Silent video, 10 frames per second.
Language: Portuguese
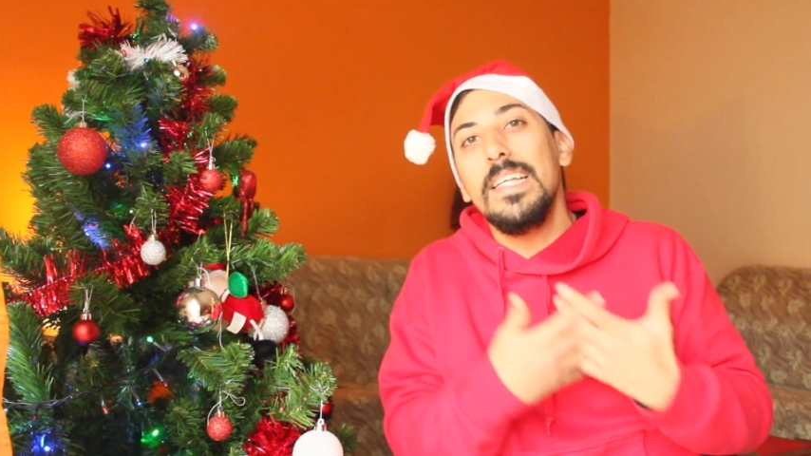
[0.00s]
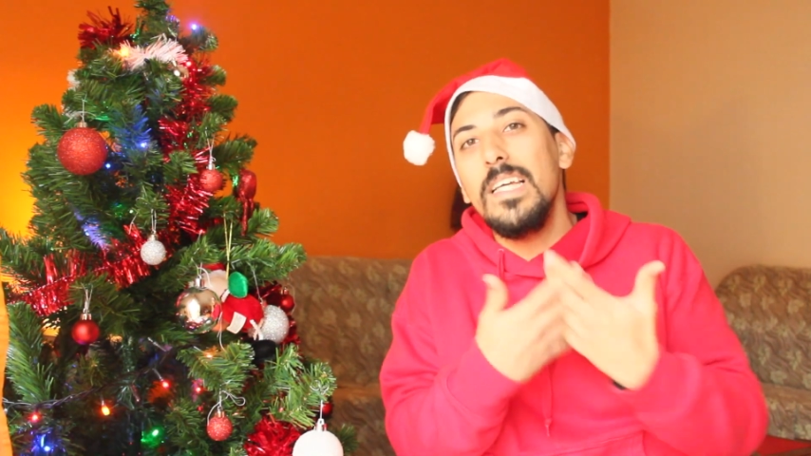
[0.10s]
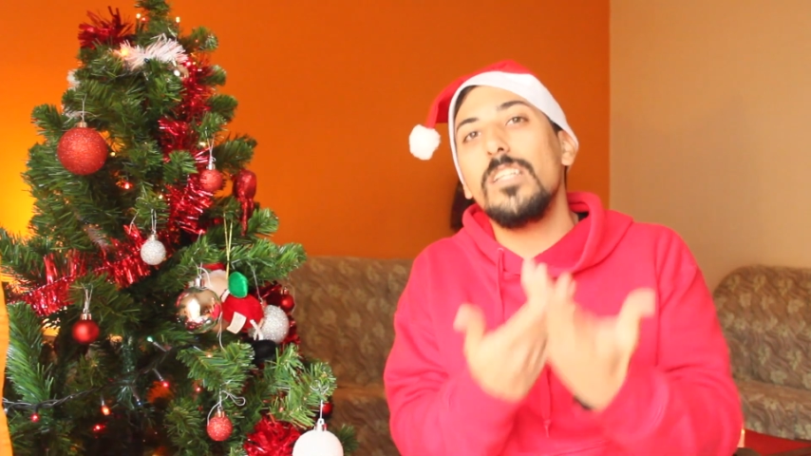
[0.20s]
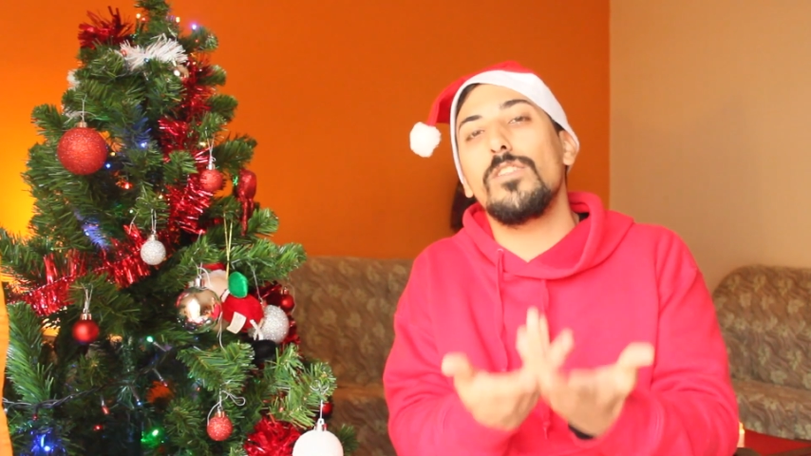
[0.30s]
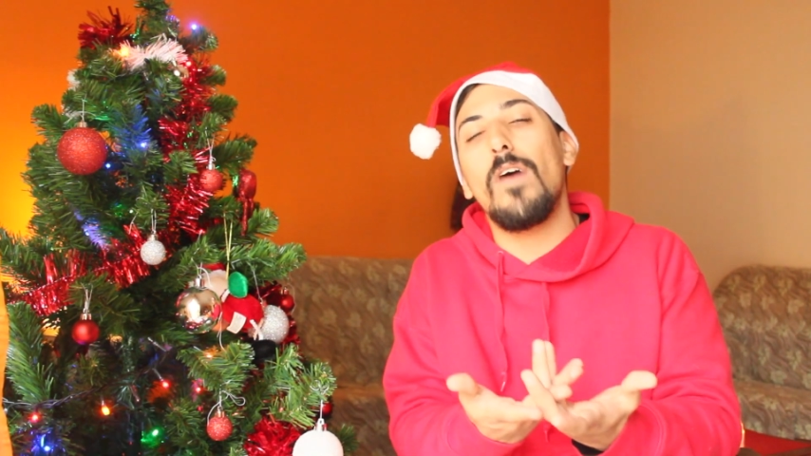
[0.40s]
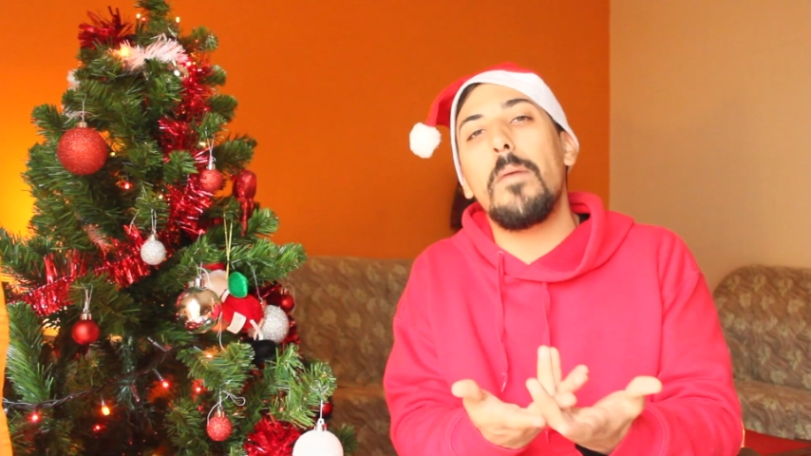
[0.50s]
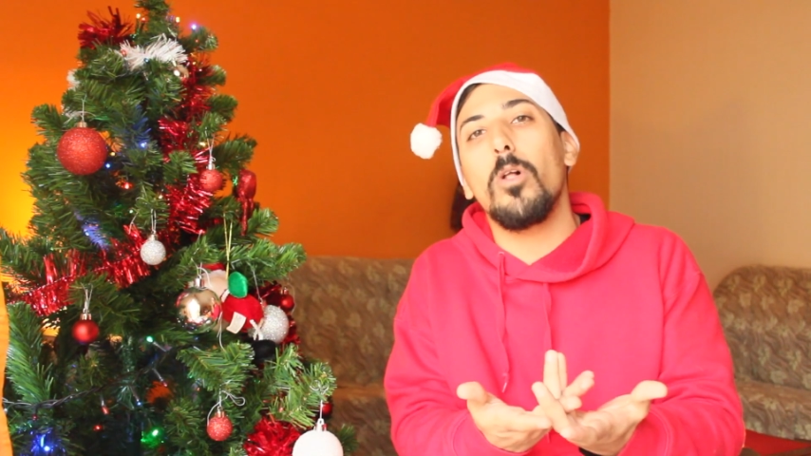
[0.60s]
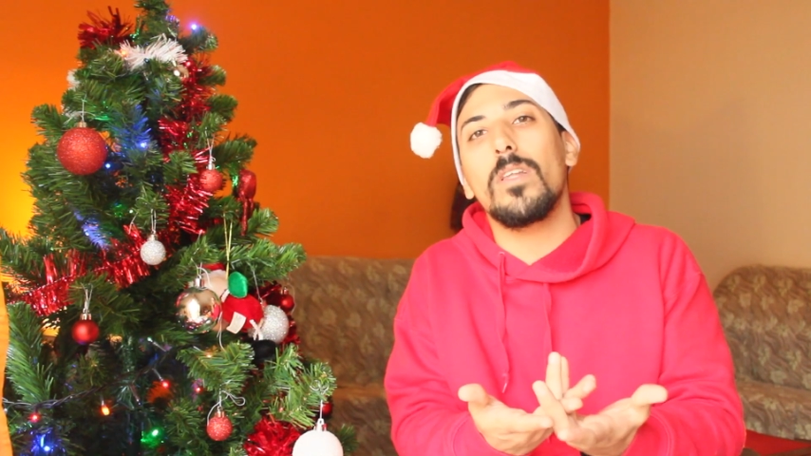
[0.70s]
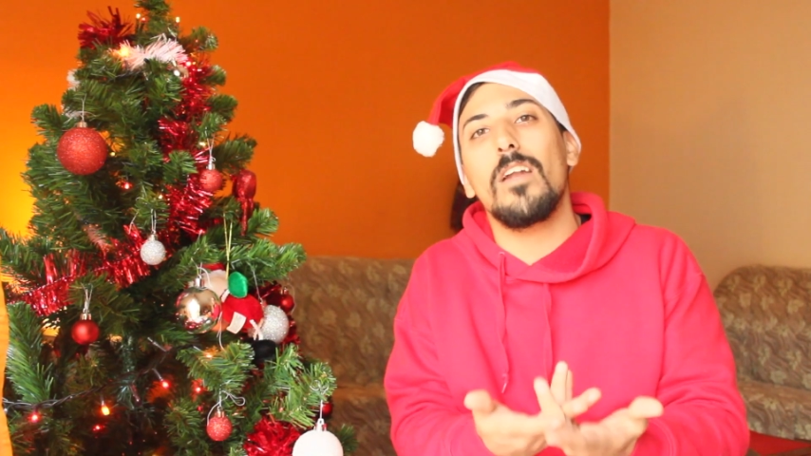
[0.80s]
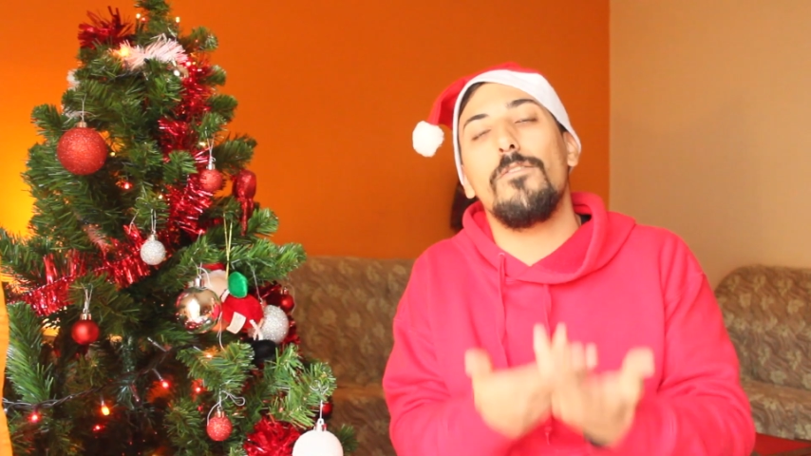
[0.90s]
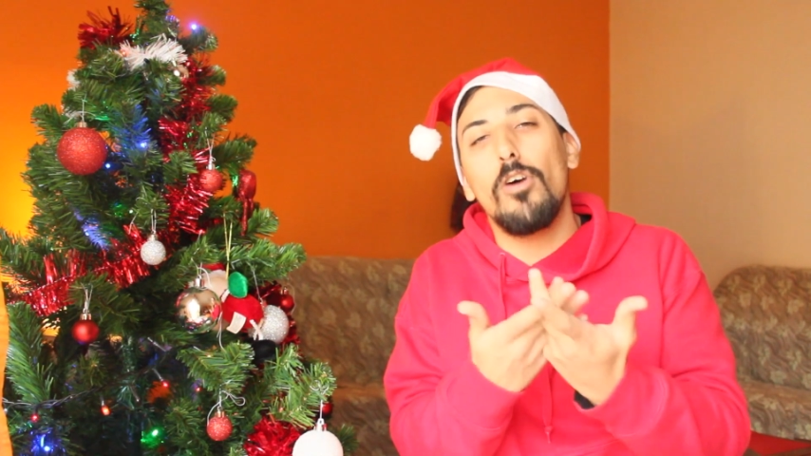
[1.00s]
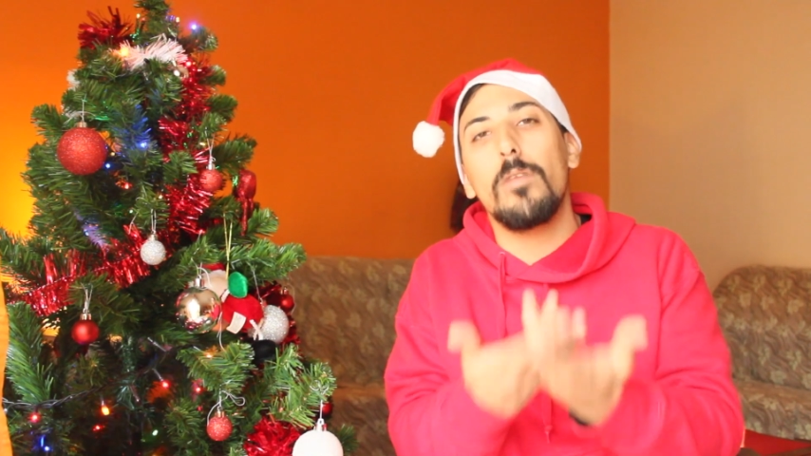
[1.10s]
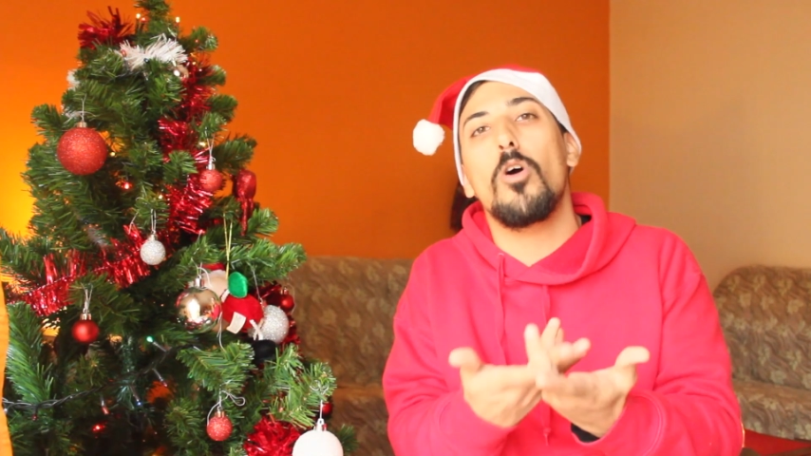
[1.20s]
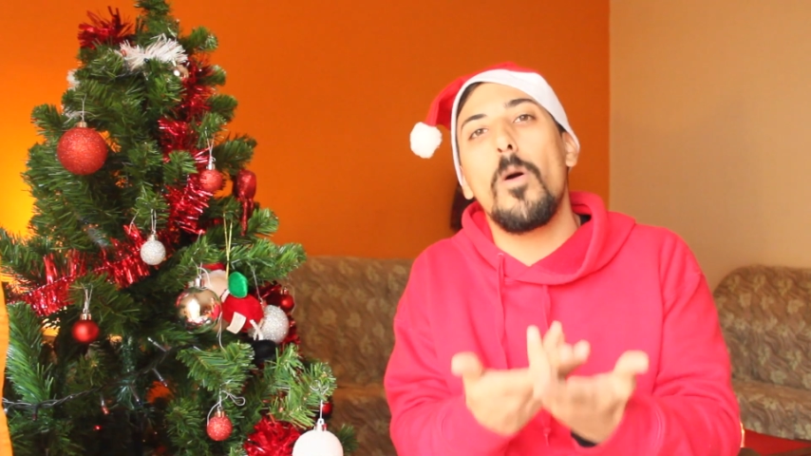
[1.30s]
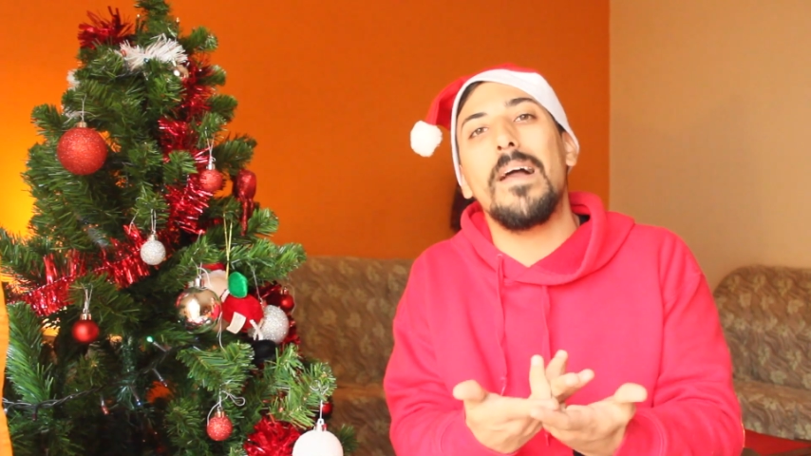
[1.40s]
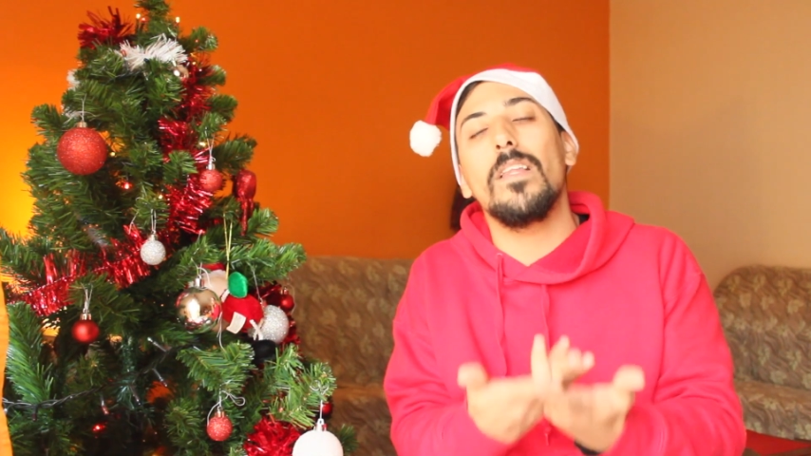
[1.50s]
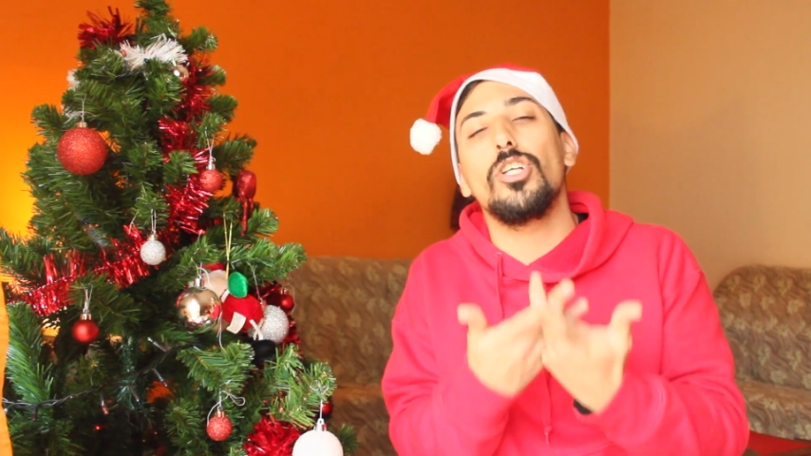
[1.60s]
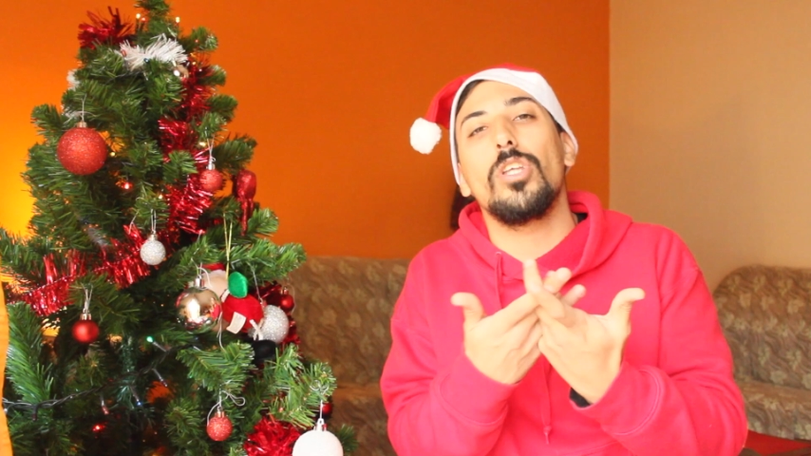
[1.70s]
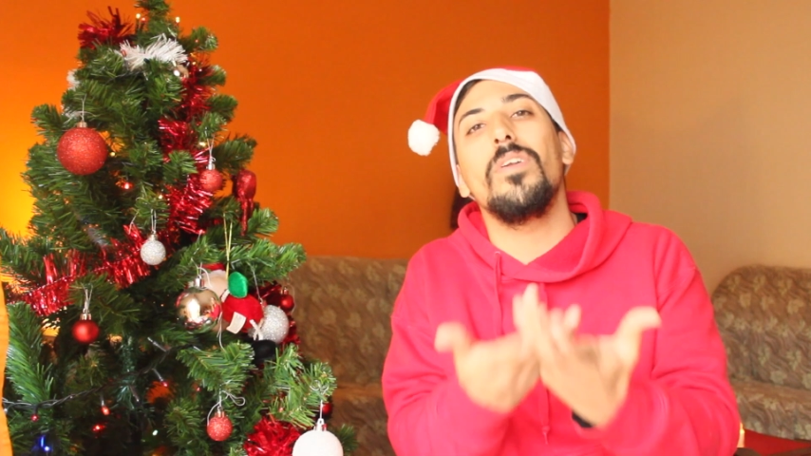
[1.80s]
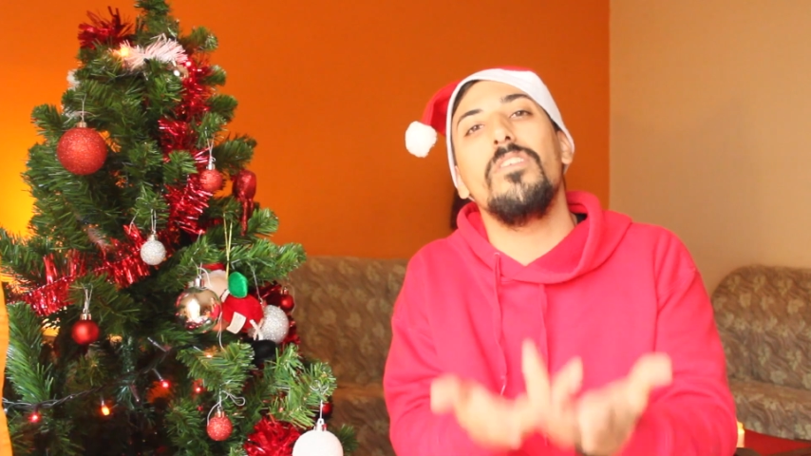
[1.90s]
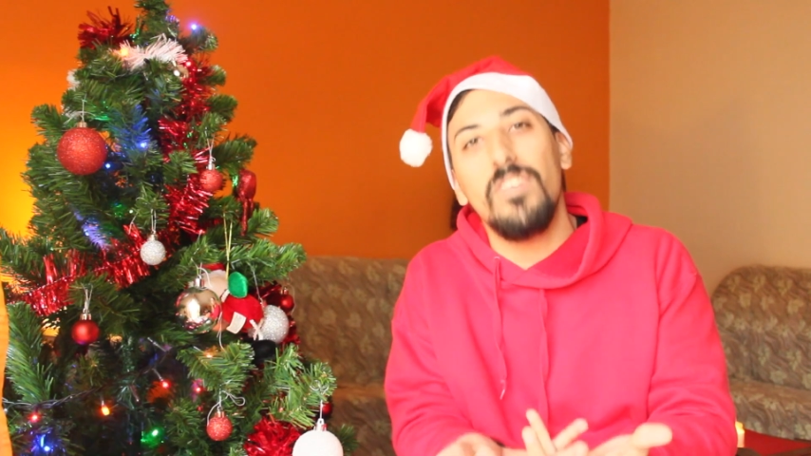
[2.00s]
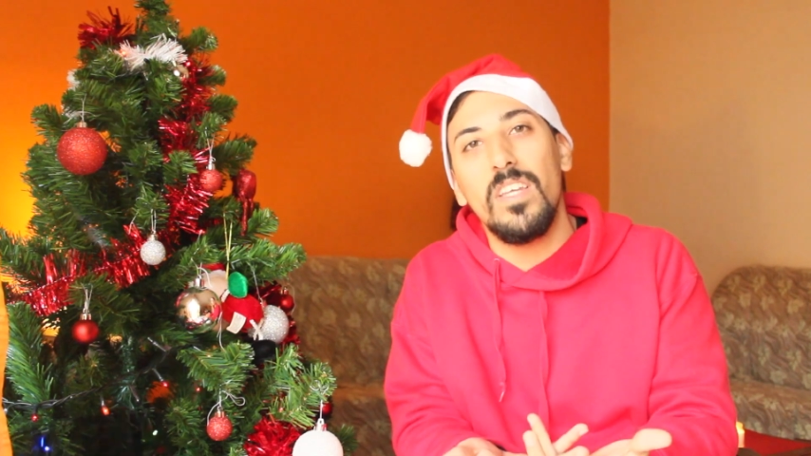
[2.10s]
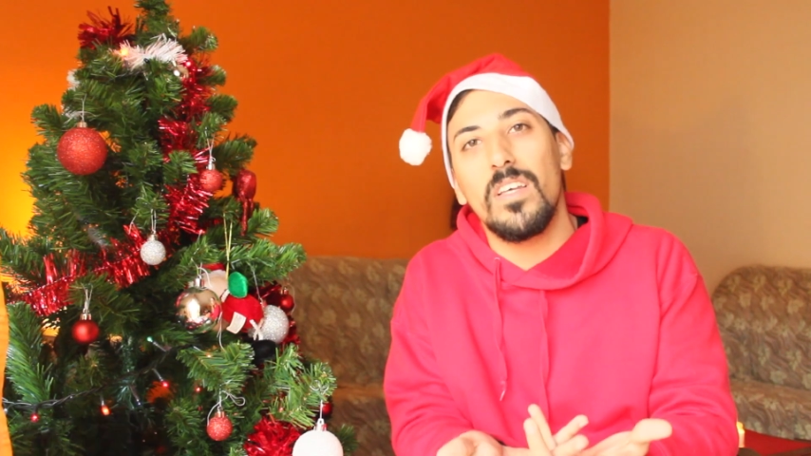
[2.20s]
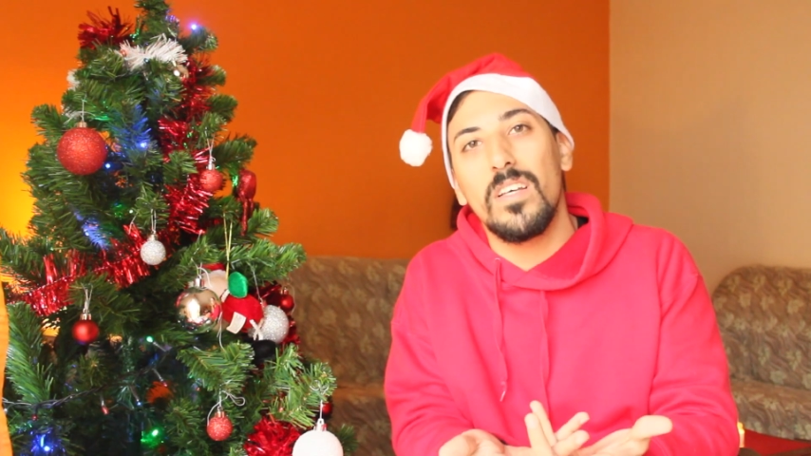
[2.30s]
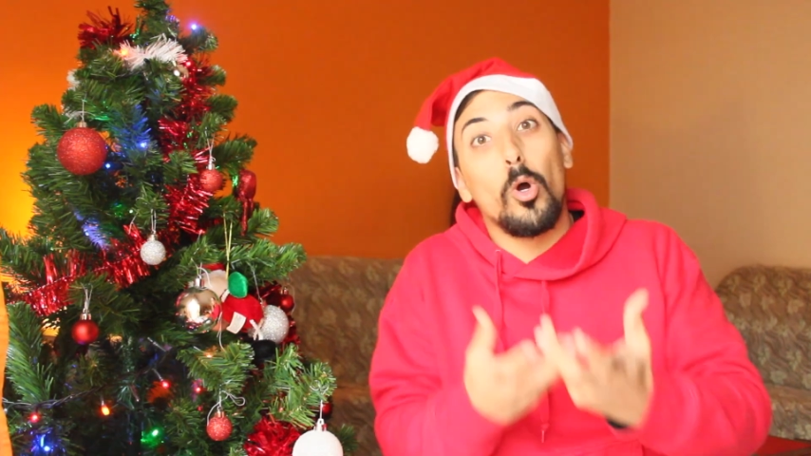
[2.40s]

E isso vai moldar a forma como elas estão na vida.